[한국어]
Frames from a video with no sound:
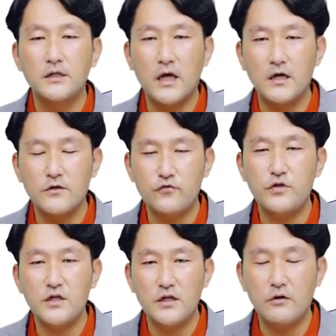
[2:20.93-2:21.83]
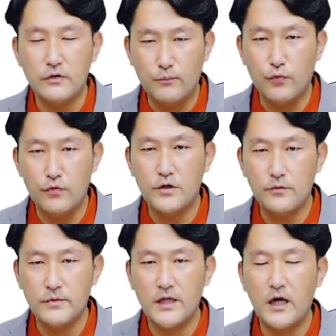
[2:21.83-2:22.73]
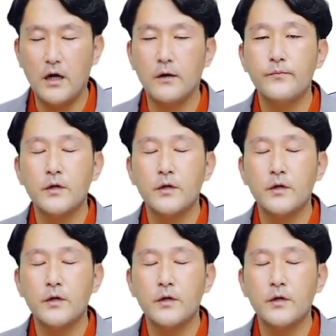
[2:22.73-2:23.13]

단기 순이익이라고 보일 겁니다.